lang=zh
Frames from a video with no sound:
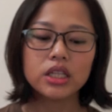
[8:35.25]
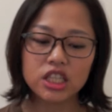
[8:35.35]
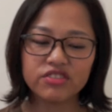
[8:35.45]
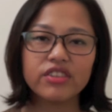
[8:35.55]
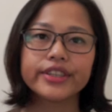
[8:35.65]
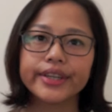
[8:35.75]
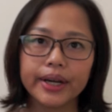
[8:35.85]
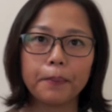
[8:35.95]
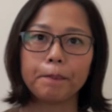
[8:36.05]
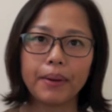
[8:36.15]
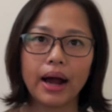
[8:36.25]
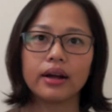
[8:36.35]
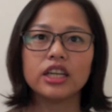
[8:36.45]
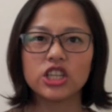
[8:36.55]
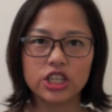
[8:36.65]
纸风车很棒，
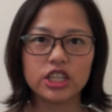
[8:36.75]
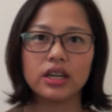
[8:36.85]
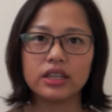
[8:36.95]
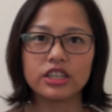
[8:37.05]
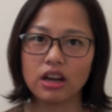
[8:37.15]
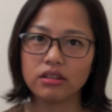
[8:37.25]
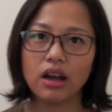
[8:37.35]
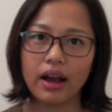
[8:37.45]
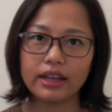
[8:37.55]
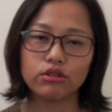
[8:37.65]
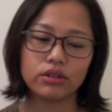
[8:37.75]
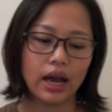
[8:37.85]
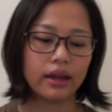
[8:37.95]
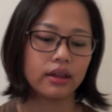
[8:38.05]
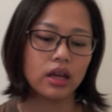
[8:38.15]
很适合小小孩去
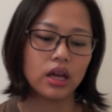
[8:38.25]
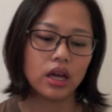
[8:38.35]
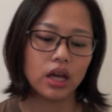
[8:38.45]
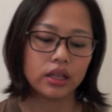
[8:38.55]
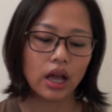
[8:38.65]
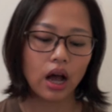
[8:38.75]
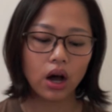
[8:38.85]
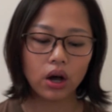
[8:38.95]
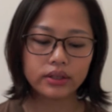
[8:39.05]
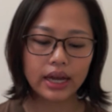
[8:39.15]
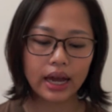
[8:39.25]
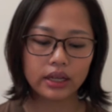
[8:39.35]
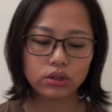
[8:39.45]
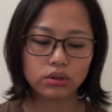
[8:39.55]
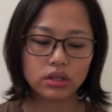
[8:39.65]
看。然后再
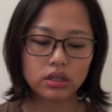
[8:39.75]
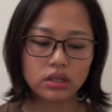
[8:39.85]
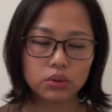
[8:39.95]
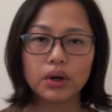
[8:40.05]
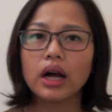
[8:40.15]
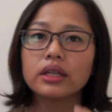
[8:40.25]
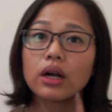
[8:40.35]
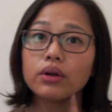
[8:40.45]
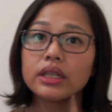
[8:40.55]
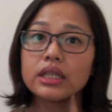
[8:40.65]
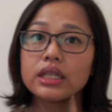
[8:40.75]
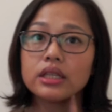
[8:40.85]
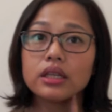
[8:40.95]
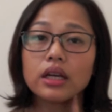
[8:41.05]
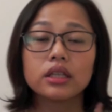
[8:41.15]
来就是我刚刚讲过谢欣
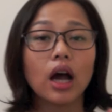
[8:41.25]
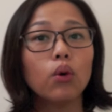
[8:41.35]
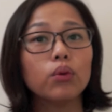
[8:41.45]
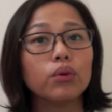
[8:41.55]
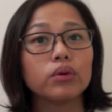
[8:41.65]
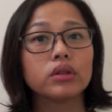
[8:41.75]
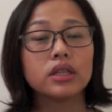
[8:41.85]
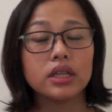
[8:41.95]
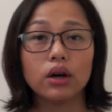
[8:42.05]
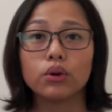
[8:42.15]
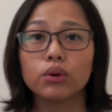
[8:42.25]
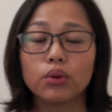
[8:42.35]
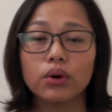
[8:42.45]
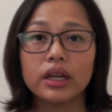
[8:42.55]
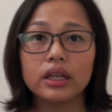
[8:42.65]
子，巧虎也有录
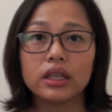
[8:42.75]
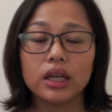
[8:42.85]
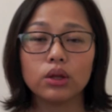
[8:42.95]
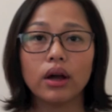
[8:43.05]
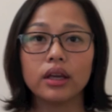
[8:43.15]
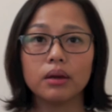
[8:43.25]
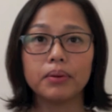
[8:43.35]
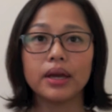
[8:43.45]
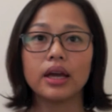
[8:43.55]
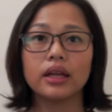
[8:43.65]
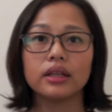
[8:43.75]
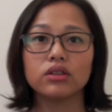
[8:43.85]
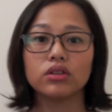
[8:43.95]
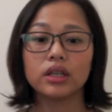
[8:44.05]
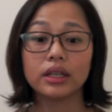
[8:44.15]
过一一段影片
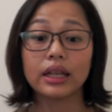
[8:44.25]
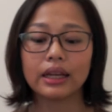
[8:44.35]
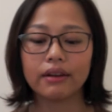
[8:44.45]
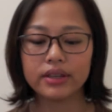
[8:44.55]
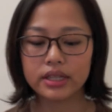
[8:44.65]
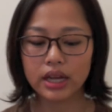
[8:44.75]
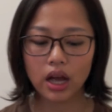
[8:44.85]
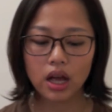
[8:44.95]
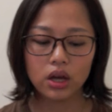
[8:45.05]
跟大家分享，